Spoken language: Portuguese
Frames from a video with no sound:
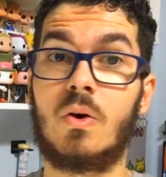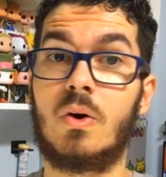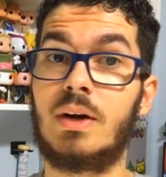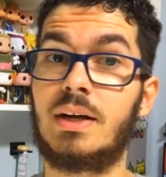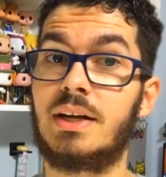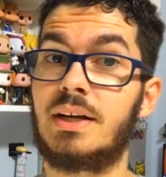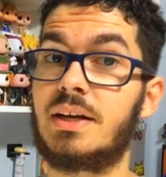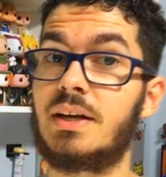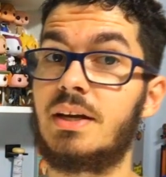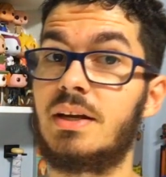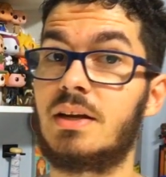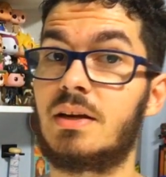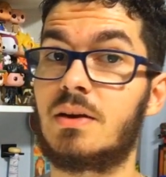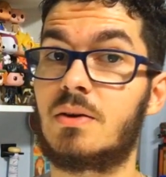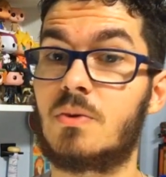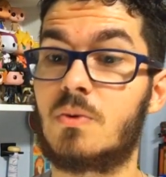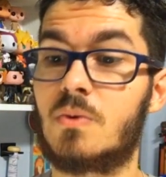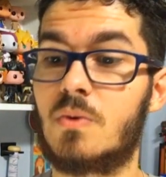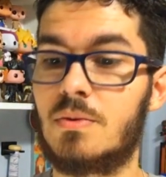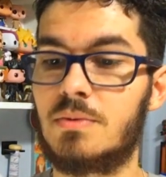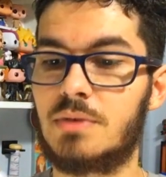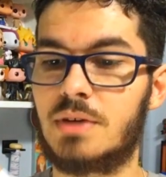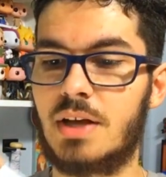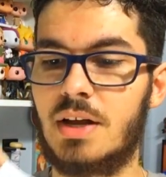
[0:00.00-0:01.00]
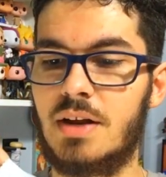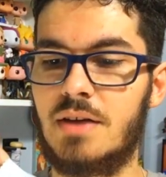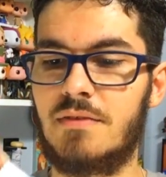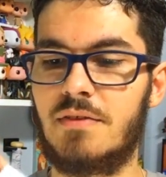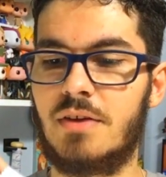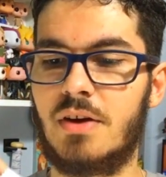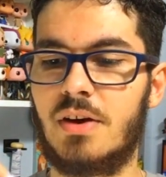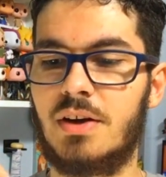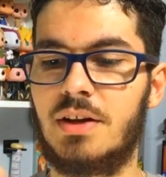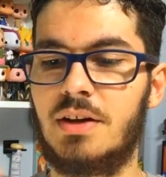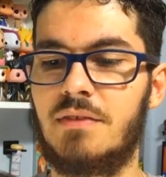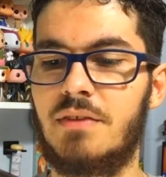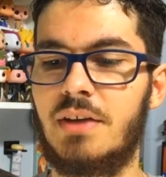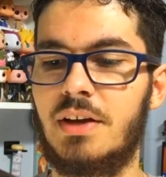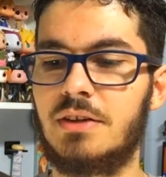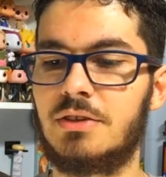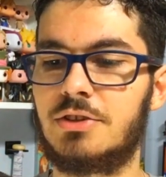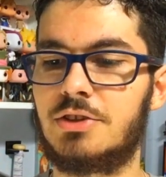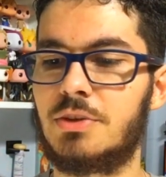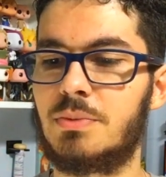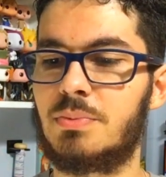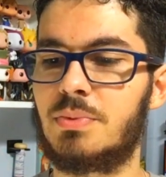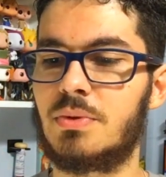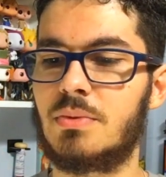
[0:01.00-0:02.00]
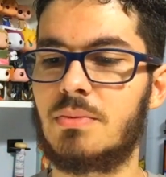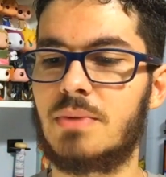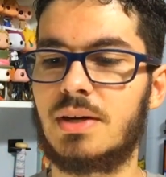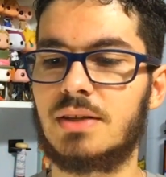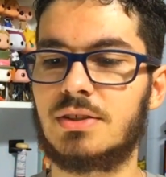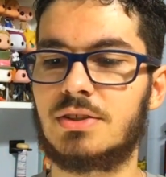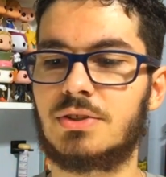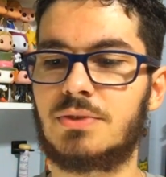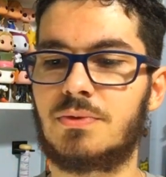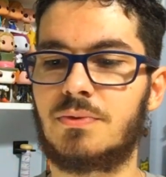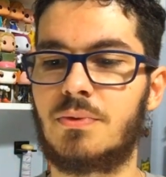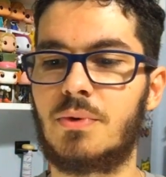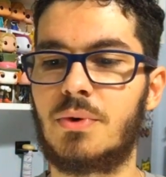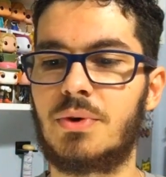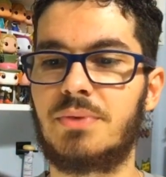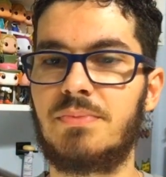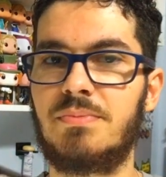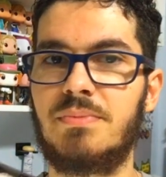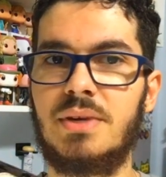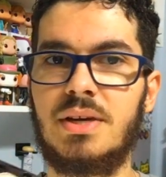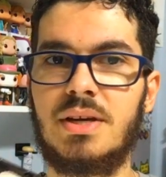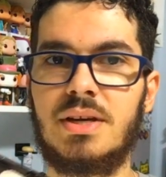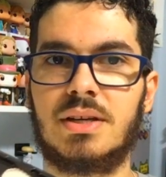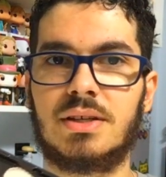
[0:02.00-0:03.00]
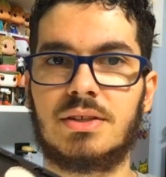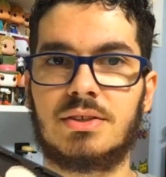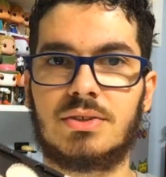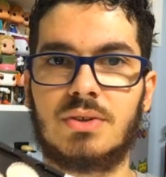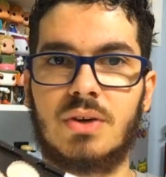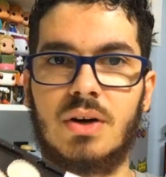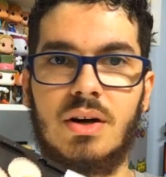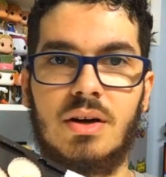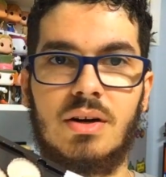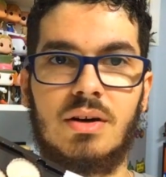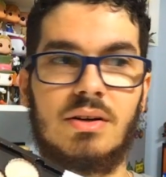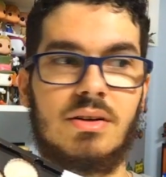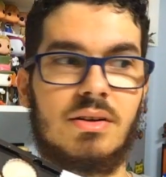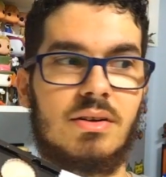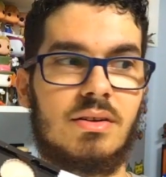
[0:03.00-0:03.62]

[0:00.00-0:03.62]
Olha aqui como que ele vem. Ó. Ele vem tipo de umas forminhas, ó.